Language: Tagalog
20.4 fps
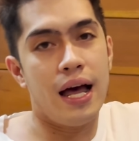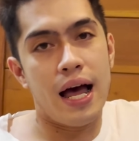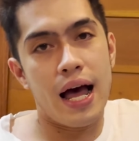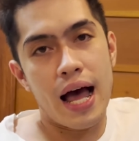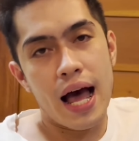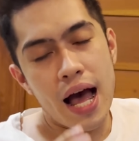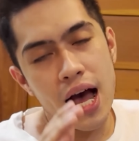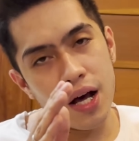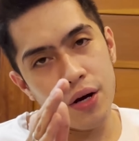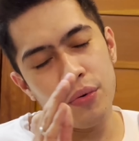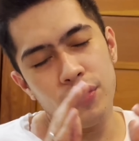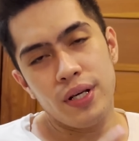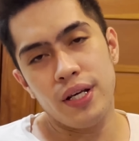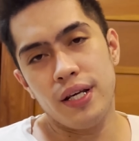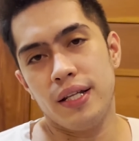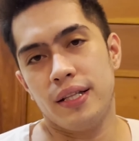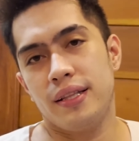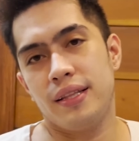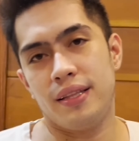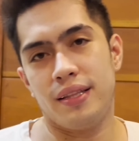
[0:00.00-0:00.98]

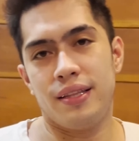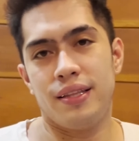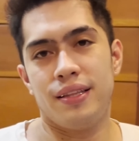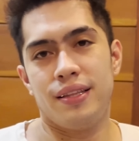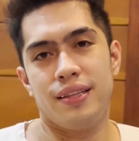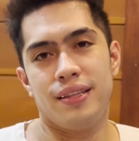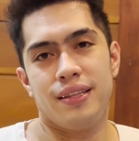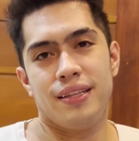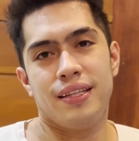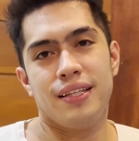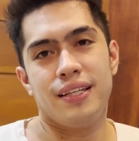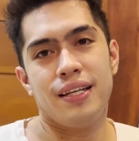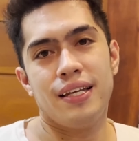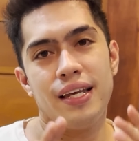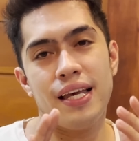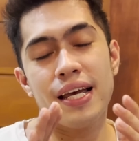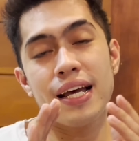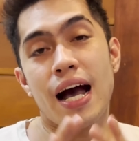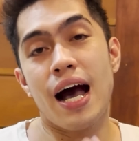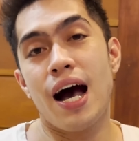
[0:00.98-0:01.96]
Awit,
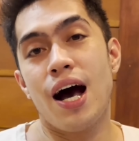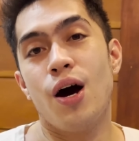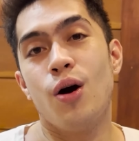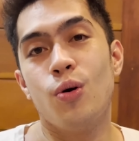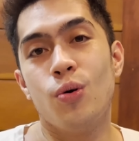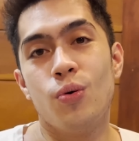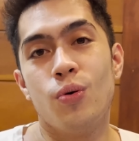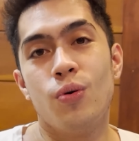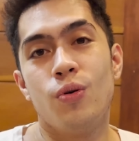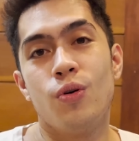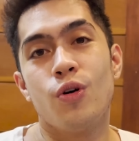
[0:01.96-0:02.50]
ikaw,